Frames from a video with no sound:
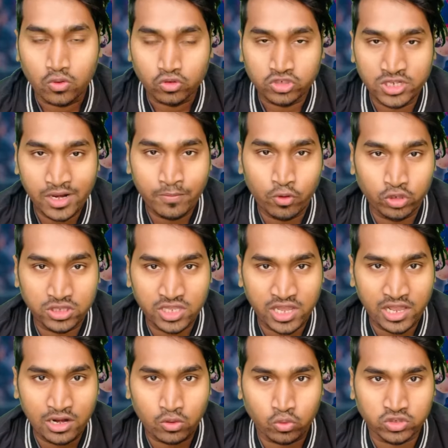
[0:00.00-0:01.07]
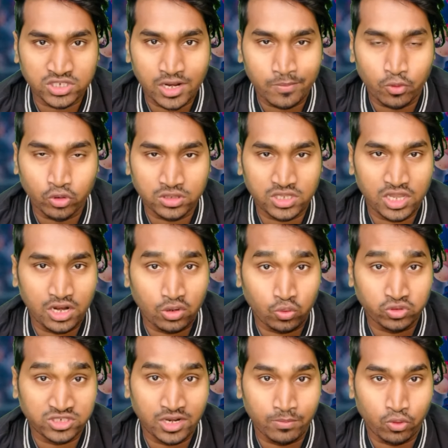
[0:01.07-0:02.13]
कुशल भुरतेल कुशल भुरतेल
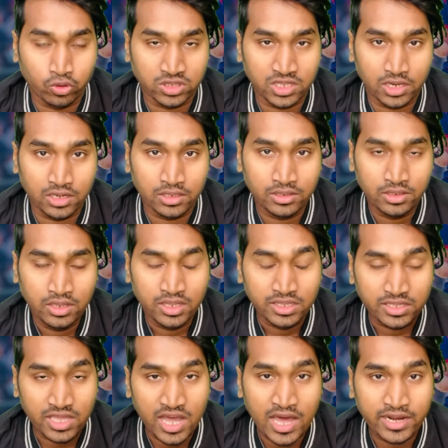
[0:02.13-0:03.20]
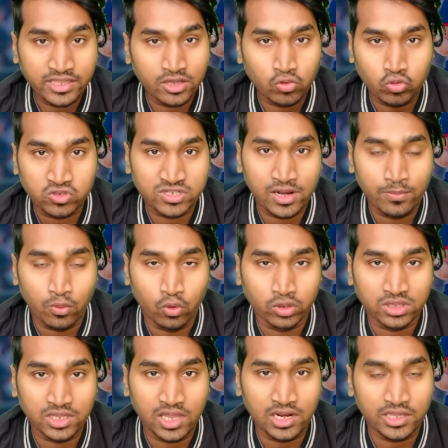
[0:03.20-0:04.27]
कुशल भुरतेल यार ये कुशल
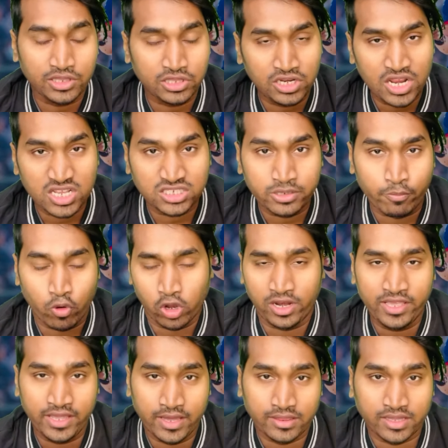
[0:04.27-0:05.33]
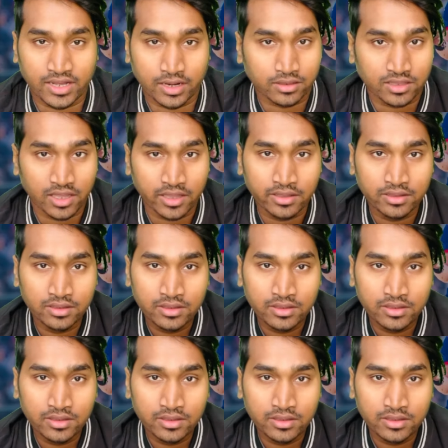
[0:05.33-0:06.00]
भुरतेल इतनी अच्छी बॉलिंग कैसे करता है